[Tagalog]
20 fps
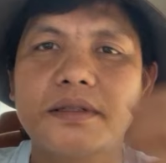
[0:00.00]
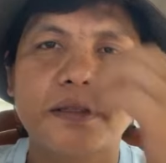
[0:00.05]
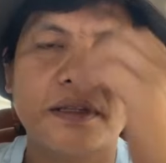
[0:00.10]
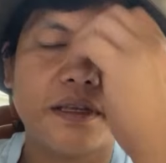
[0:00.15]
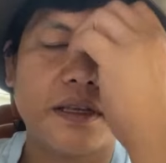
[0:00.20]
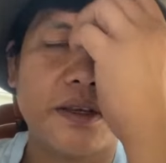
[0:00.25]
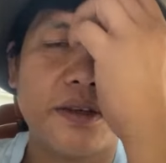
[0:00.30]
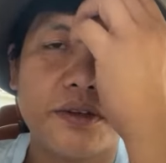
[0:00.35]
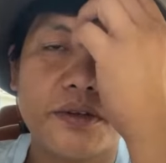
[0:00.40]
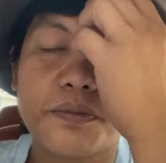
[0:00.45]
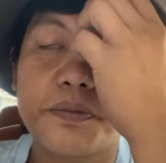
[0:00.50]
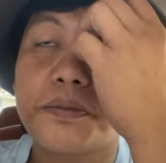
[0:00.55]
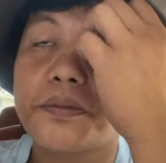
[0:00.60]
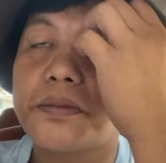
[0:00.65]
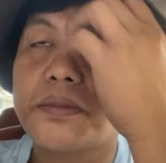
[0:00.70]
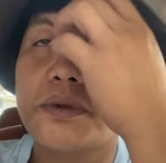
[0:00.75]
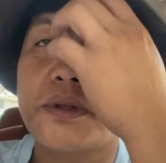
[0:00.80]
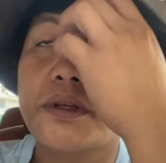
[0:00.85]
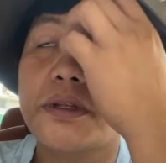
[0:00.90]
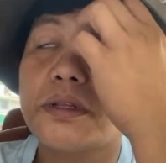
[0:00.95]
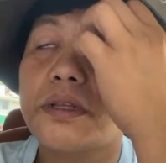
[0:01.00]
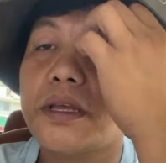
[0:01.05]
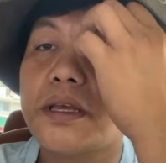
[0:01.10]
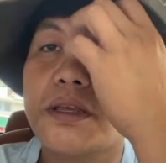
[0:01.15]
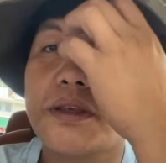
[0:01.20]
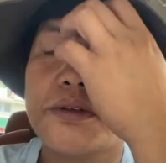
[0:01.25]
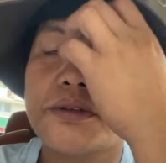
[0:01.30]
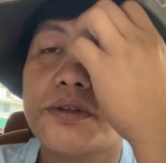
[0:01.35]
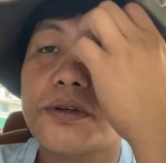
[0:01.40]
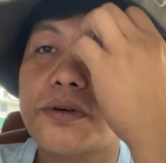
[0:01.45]
Thank you, thank
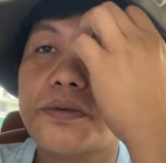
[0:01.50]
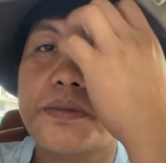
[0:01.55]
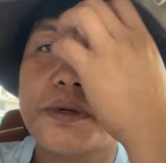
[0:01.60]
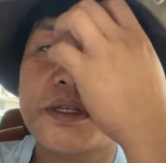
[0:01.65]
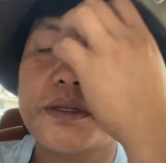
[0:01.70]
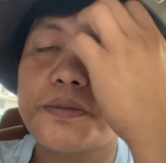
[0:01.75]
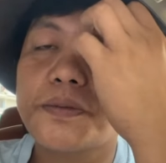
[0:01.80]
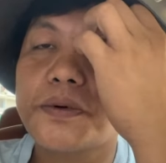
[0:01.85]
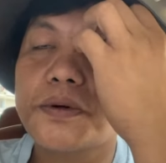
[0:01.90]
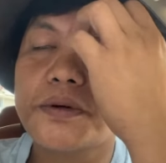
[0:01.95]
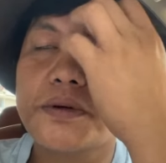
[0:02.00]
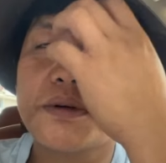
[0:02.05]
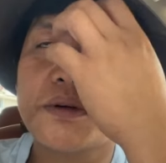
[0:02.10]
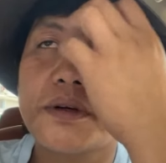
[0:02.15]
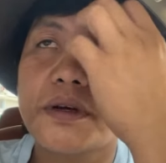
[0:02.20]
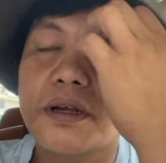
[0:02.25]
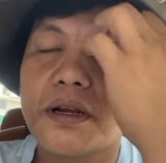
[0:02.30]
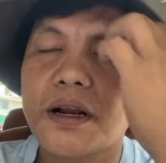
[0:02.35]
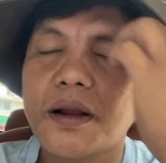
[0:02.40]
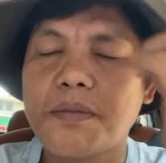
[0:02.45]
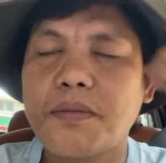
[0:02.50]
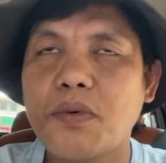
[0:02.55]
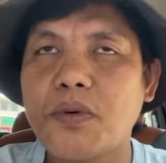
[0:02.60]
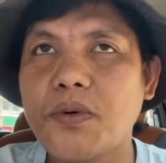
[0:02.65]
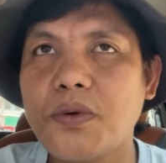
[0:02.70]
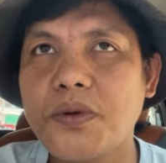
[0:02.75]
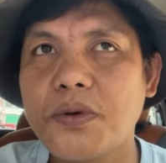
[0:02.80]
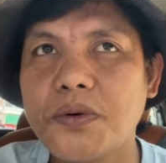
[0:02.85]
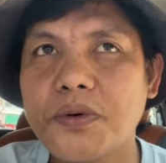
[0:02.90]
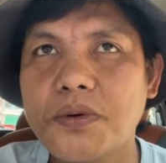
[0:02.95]
you so much po.
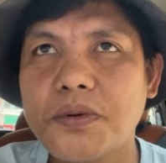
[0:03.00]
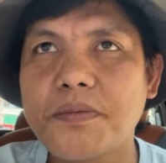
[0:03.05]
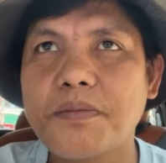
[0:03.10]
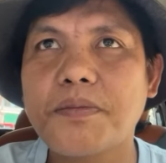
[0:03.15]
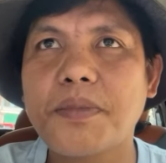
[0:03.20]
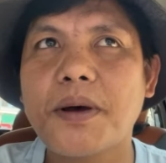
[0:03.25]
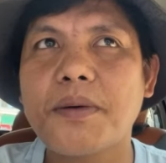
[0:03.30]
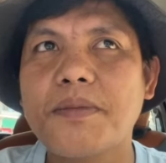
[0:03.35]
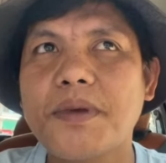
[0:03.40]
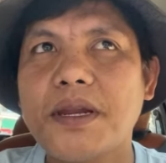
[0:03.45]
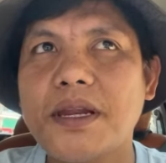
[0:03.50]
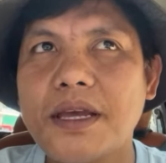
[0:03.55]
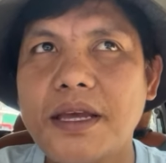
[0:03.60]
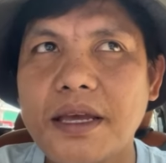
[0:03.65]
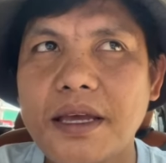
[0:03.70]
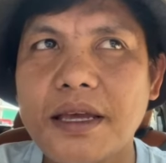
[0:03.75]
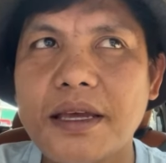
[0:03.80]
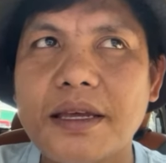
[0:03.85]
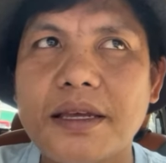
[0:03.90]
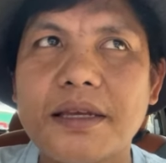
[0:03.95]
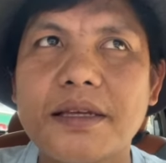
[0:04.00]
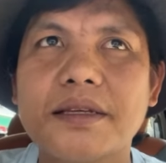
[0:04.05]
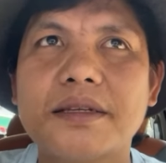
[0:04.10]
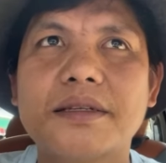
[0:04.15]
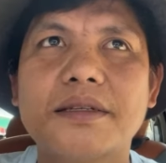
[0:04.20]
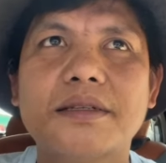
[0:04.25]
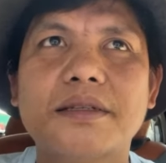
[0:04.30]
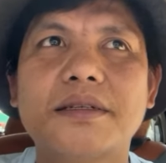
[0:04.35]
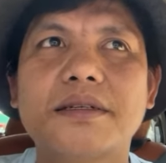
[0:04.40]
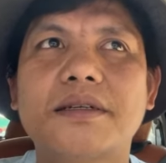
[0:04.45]
Rabuyon family.
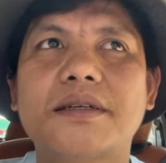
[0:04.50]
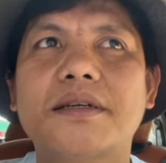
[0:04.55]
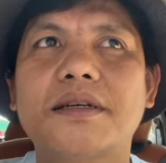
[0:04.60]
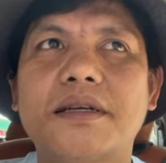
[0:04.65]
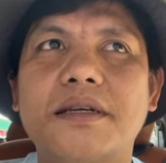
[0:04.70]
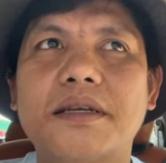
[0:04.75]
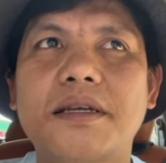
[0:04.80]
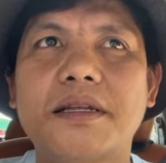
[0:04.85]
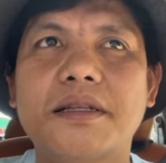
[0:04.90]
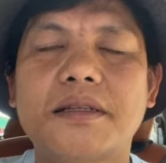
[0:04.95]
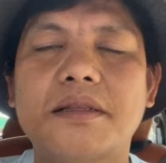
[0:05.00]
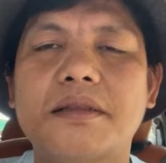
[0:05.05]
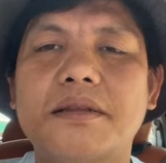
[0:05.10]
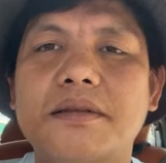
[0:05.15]
Ayan.